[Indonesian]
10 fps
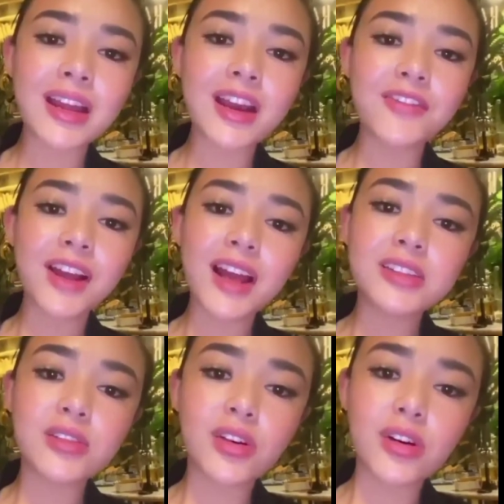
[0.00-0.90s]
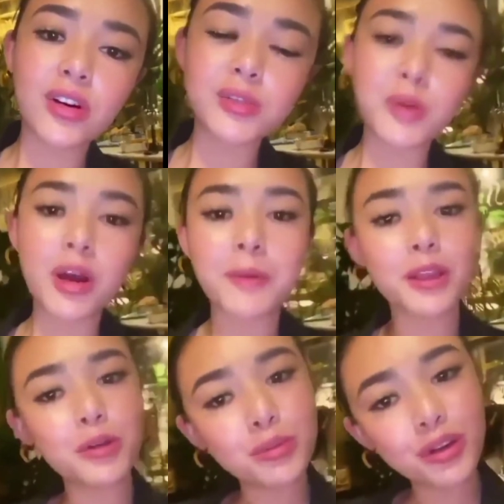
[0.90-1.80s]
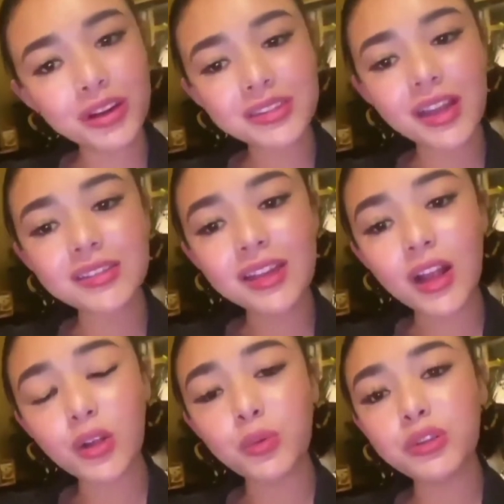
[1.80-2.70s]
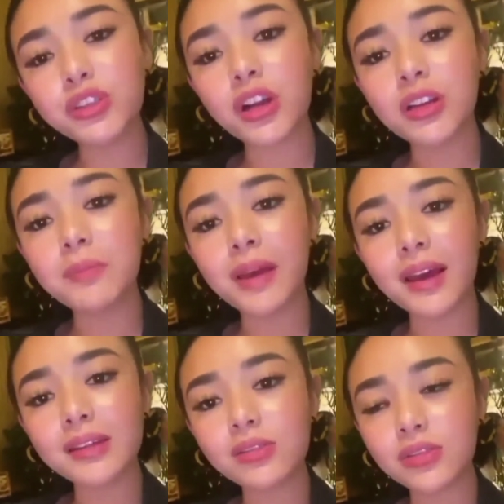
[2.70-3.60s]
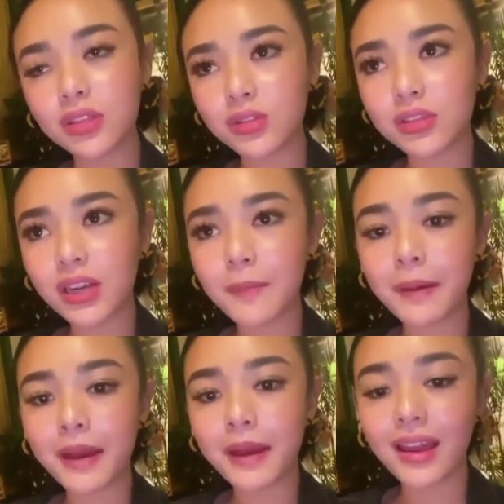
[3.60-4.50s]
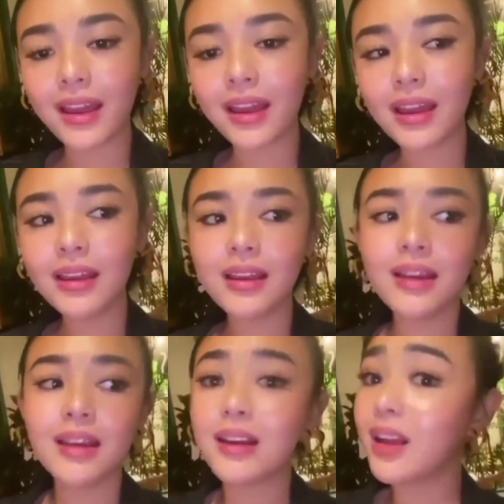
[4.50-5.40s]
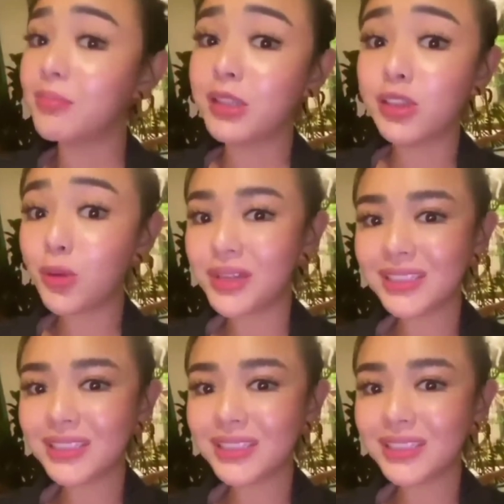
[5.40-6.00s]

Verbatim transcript: Amanda pun dengan santai menjawab, ya, kenapa enggak? Kira-kira